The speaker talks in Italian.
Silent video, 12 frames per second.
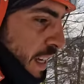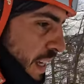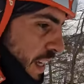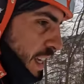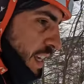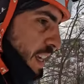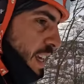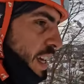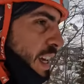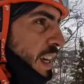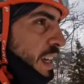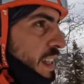e
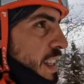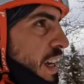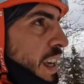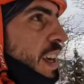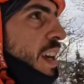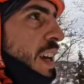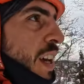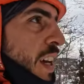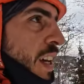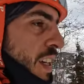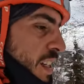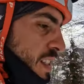dai
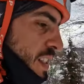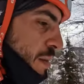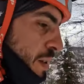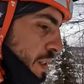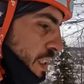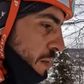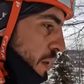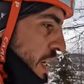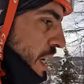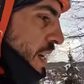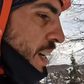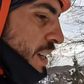iniziamo questa
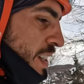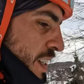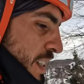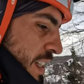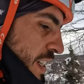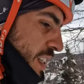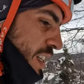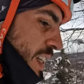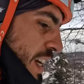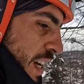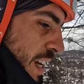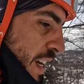bella
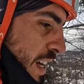stradina